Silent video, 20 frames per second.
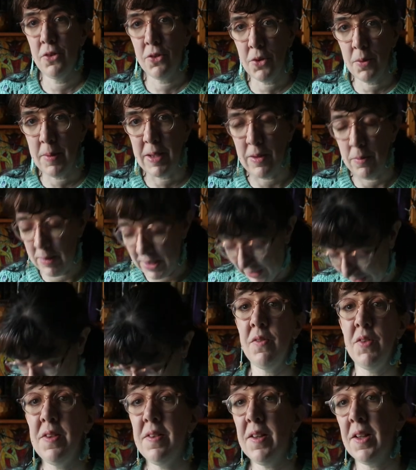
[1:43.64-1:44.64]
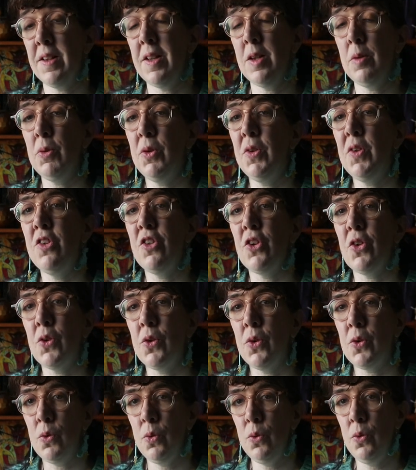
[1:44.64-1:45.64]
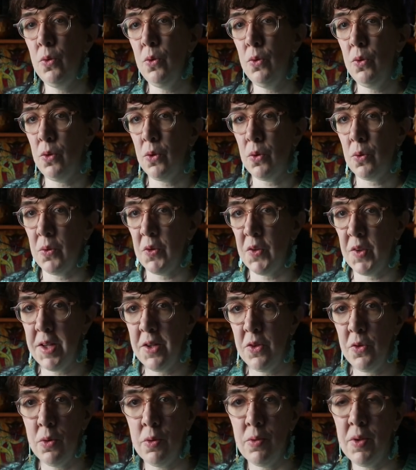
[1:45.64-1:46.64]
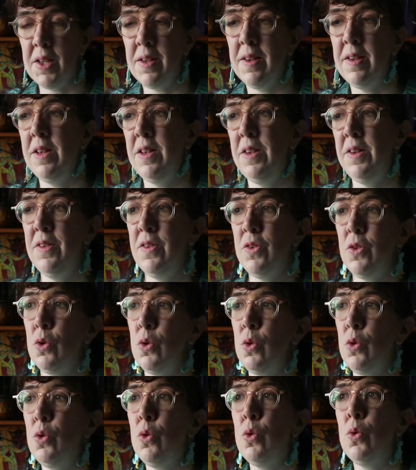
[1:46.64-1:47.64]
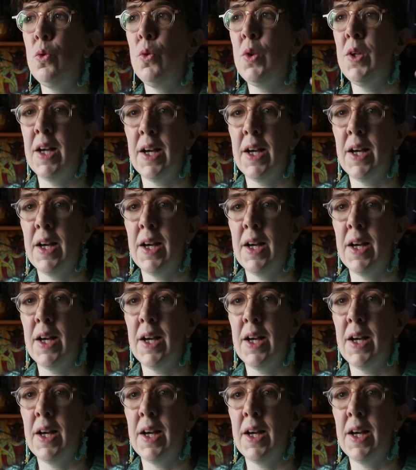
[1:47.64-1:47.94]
Je m'explique. Vous avez certainement déjà entendu le conseil de faire des listes de